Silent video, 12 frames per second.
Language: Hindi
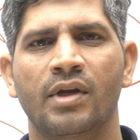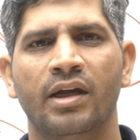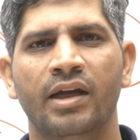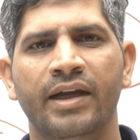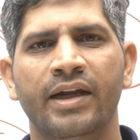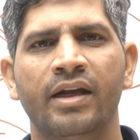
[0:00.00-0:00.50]

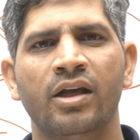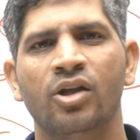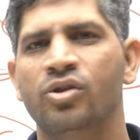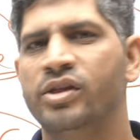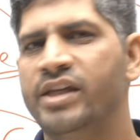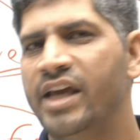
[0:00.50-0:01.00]
क्लियर है
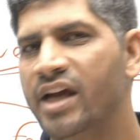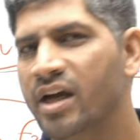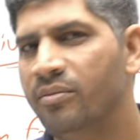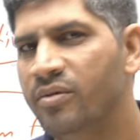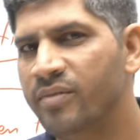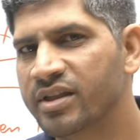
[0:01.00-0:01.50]
तो ये
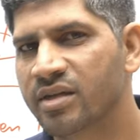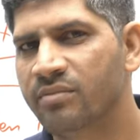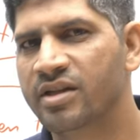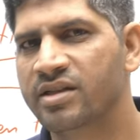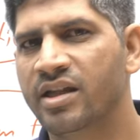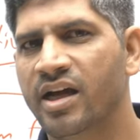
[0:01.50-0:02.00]
कभी मत
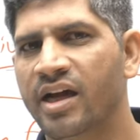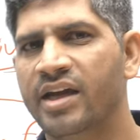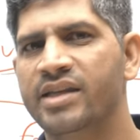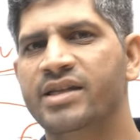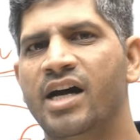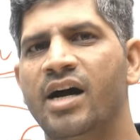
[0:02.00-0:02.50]
समझना
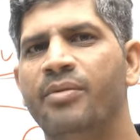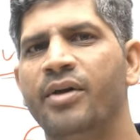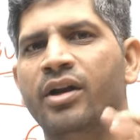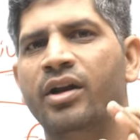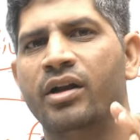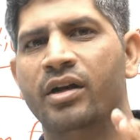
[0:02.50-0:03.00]
कि जहां पे
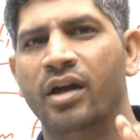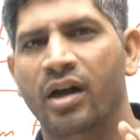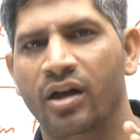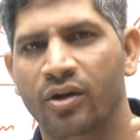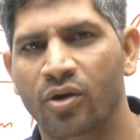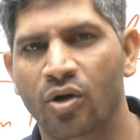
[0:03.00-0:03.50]

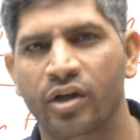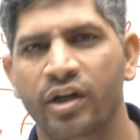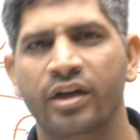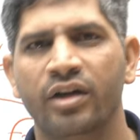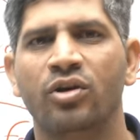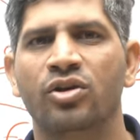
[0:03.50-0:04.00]
नॉन
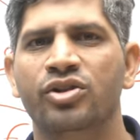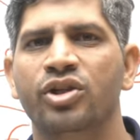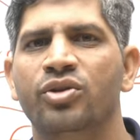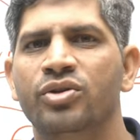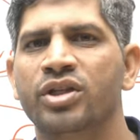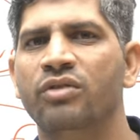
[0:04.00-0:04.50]
रिटर्न
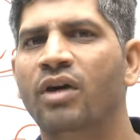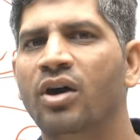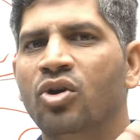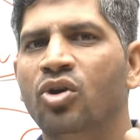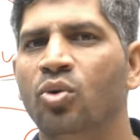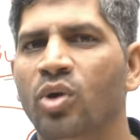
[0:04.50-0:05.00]
कॉन्स्टिट्यूशन है वहां
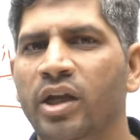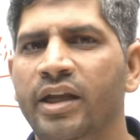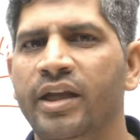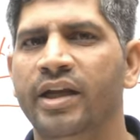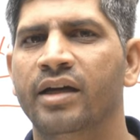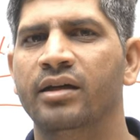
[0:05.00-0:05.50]
कोई रूल ही
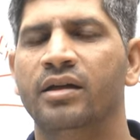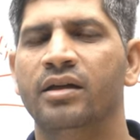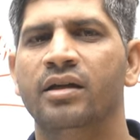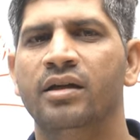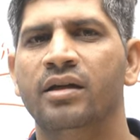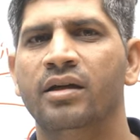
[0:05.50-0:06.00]
नहीं है
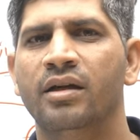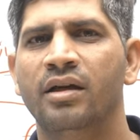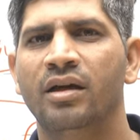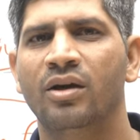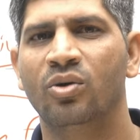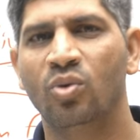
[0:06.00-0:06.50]

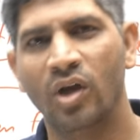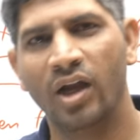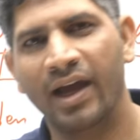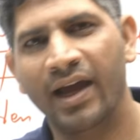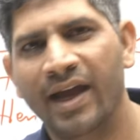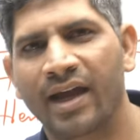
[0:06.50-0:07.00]
रूल
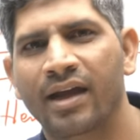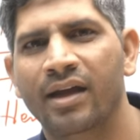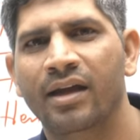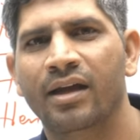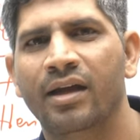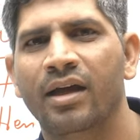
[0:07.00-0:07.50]
है
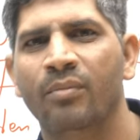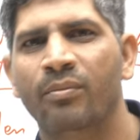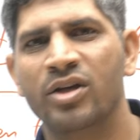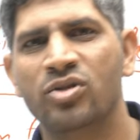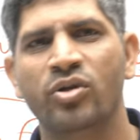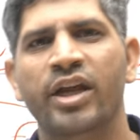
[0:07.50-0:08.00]

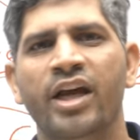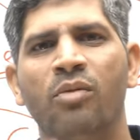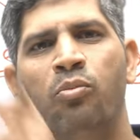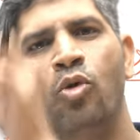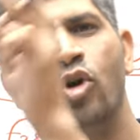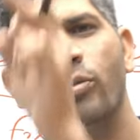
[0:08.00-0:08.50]
बस उन्हें एक
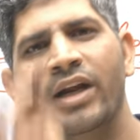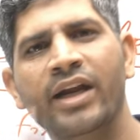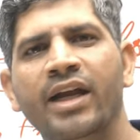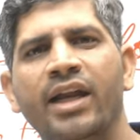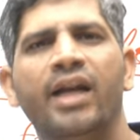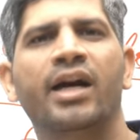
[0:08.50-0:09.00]
बुक में
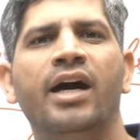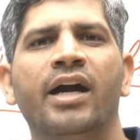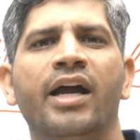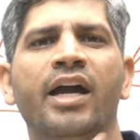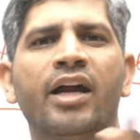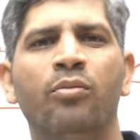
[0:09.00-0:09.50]
नहीं लिखा
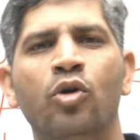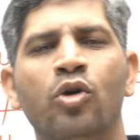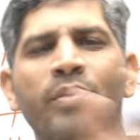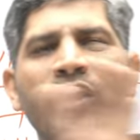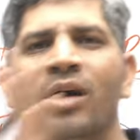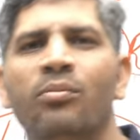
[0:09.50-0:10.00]
गया एक बुक
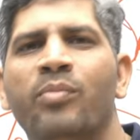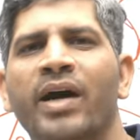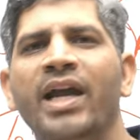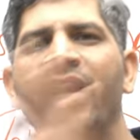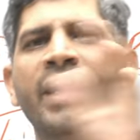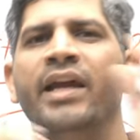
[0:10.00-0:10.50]
में
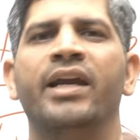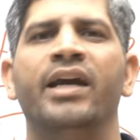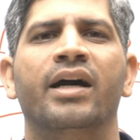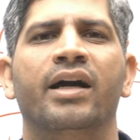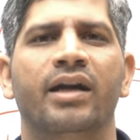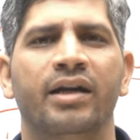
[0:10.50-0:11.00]
कंपाइल नहीं
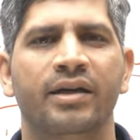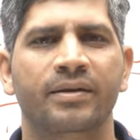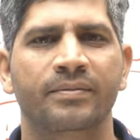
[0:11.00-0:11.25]
किया गया है